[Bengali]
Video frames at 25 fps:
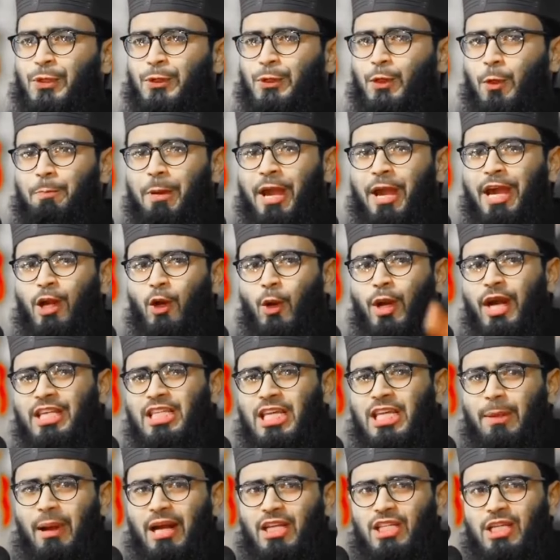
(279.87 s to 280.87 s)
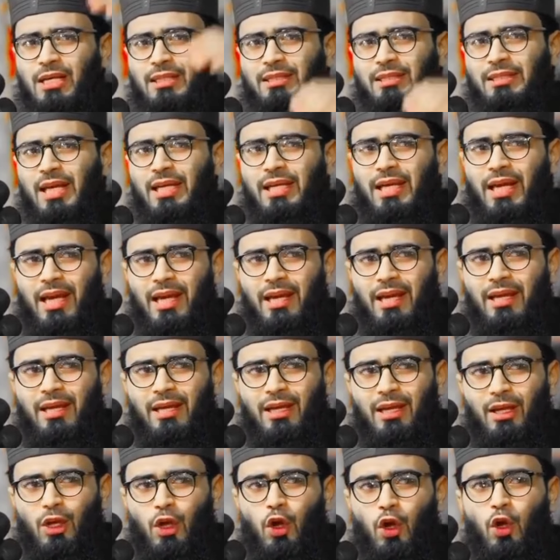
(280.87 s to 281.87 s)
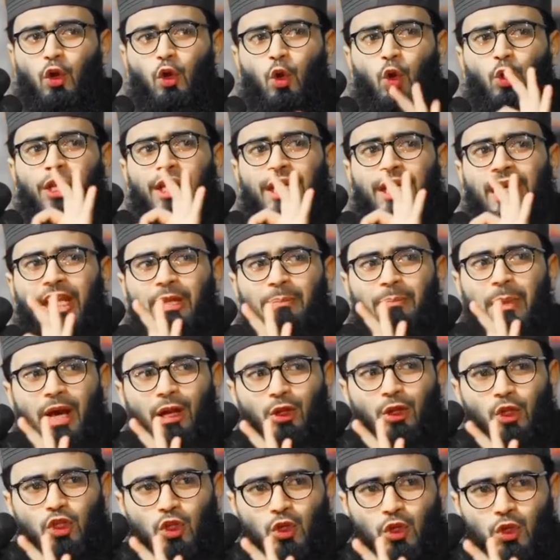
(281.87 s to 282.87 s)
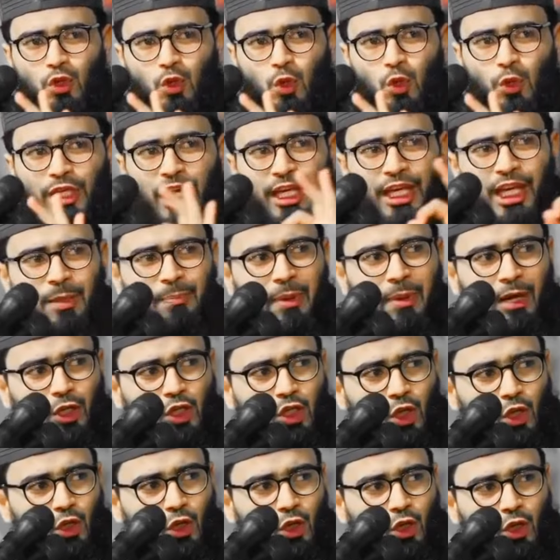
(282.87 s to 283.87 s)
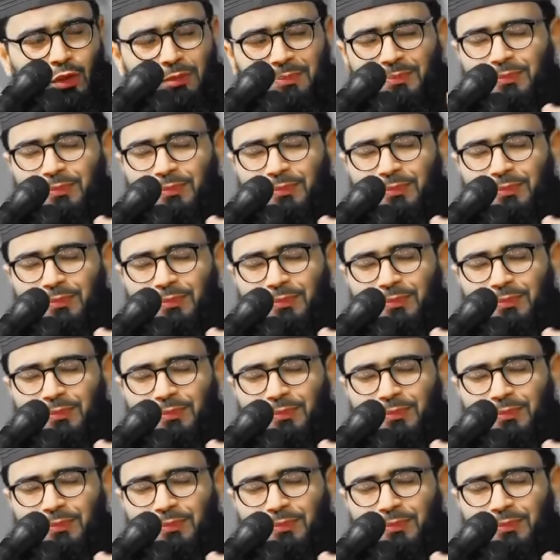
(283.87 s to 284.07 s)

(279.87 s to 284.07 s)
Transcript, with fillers: তো বের হয়েছে বাসার থেকে রুটি কিনবার জন্য কি কিনবার জন্য